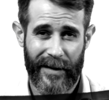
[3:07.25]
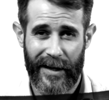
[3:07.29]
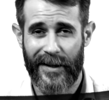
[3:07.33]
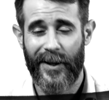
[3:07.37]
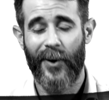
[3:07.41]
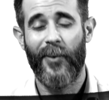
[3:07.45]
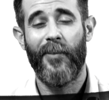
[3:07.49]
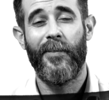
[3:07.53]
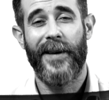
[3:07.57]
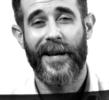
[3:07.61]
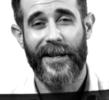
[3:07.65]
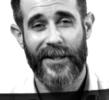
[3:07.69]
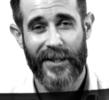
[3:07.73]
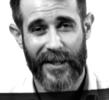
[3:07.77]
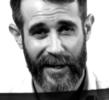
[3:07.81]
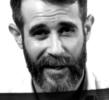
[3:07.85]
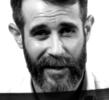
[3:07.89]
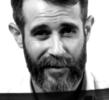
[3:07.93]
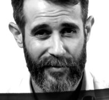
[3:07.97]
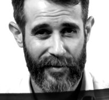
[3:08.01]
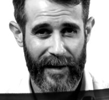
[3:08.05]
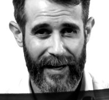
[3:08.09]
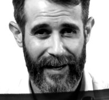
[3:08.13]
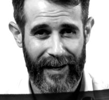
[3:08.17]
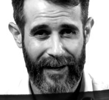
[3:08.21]
ed è un
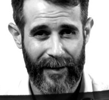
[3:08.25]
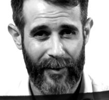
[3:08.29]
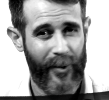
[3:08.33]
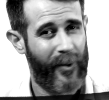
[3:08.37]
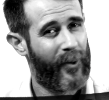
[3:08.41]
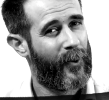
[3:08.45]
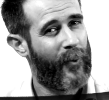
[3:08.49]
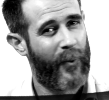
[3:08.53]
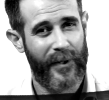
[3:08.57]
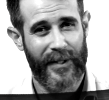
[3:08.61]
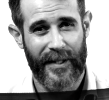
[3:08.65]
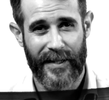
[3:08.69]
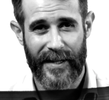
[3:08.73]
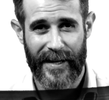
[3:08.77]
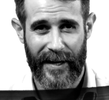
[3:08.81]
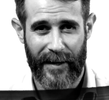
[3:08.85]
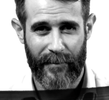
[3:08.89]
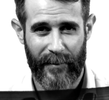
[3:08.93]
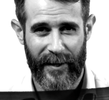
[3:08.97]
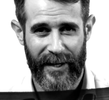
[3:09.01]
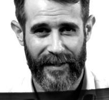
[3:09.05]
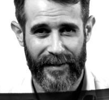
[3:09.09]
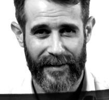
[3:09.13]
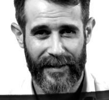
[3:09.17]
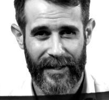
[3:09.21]
piacere farlo
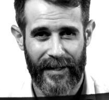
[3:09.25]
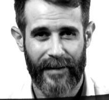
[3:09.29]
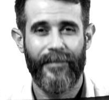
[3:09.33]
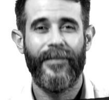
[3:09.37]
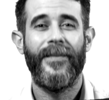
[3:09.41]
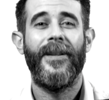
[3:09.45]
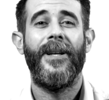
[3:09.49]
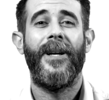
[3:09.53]
quotidianamente.